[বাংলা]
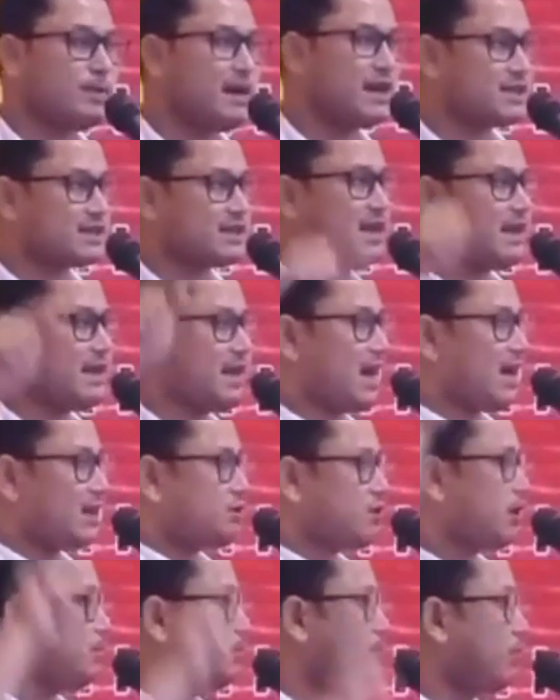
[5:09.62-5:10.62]
বসবাসকারী
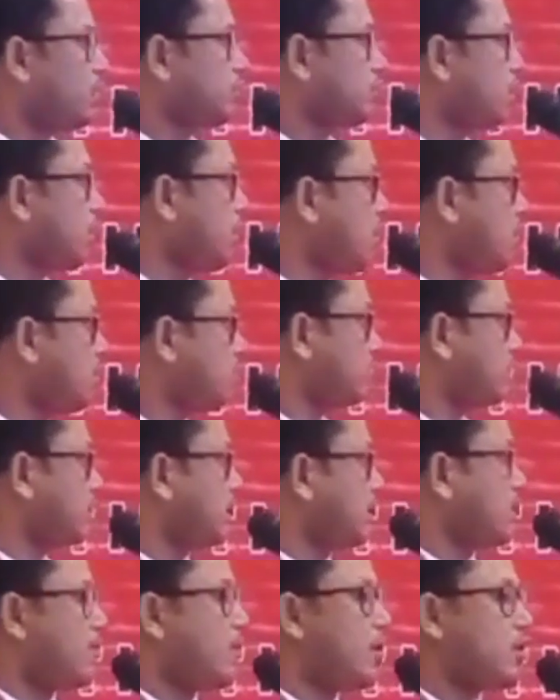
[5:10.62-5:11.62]
একজন ভদ্রলোক
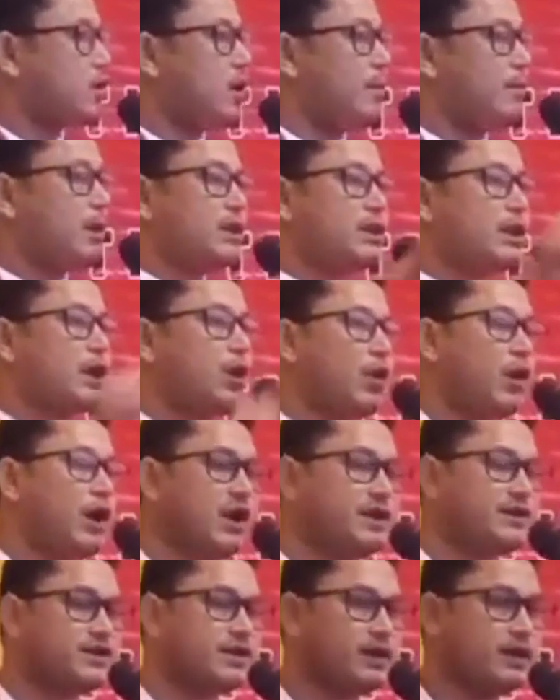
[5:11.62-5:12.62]
মুখ্যমন্ত্রী
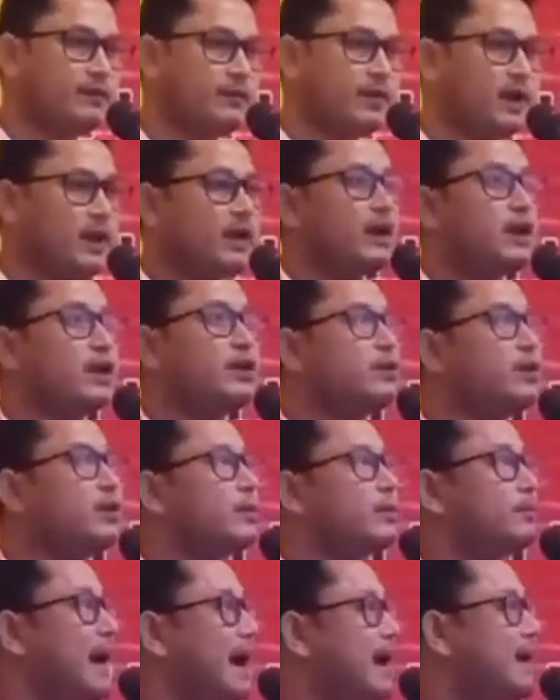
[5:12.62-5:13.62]
হয়েছে কিন্তু
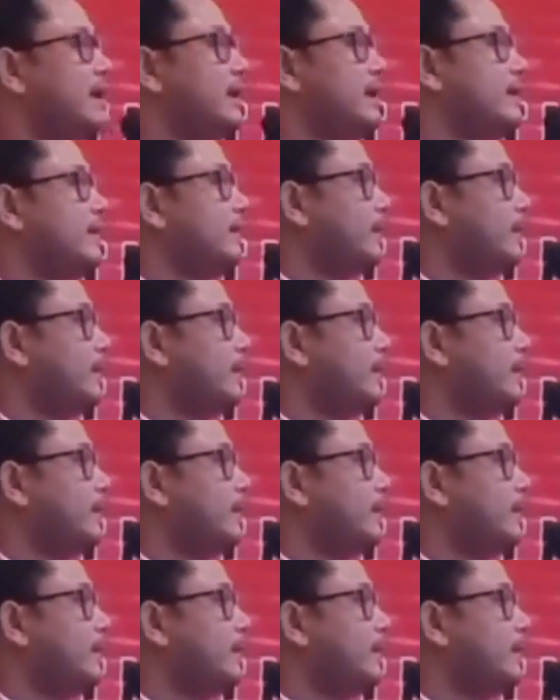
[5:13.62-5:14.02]
ভাই